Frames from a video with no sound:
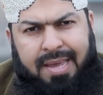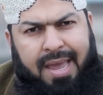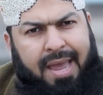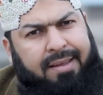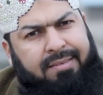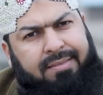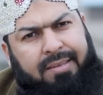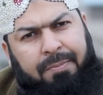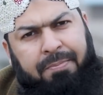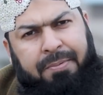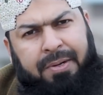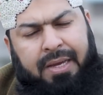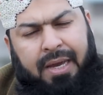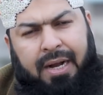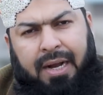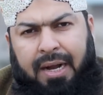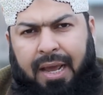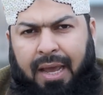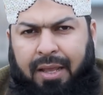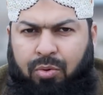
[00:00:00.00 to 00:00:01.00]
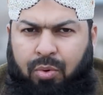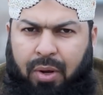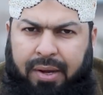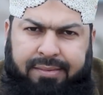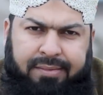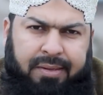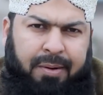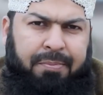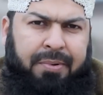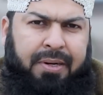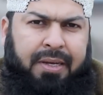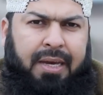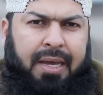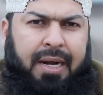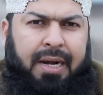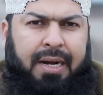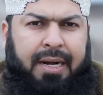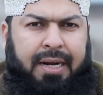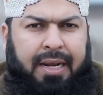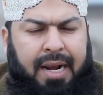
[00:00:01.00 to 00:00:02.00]
एक्सेप्ट करना है तो एक्सेप्ट
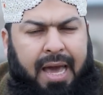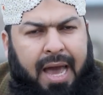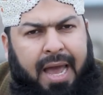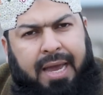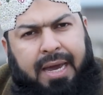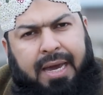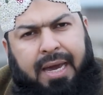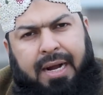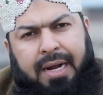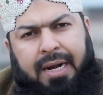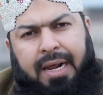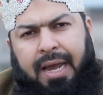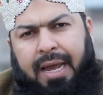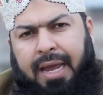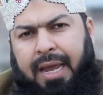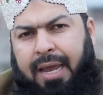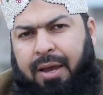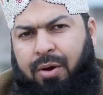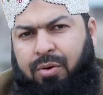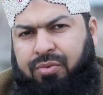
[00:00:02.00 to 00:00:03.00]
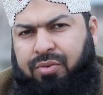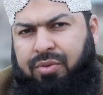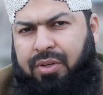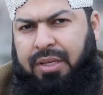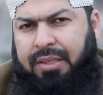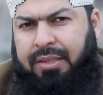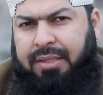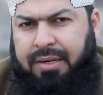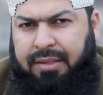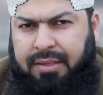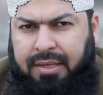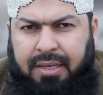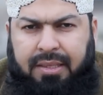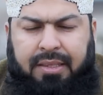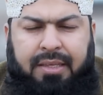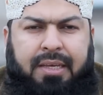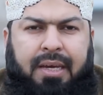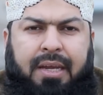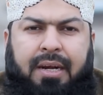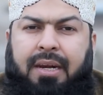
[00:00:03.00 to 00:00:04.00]
करें डिनाई करना है उसकी
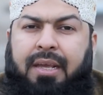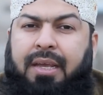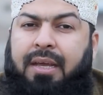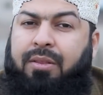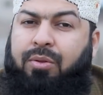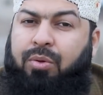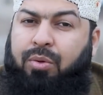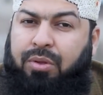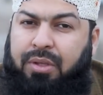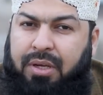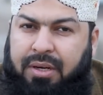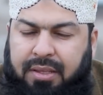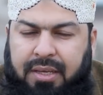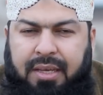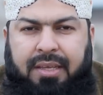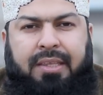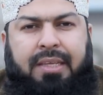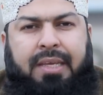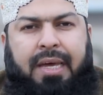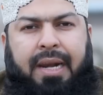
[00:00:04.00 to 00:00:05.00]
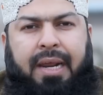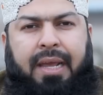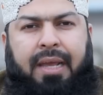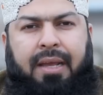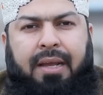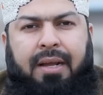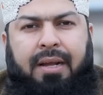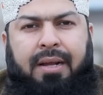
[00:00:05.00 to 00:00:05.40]
तरदीद करनी है तो तरदीद करें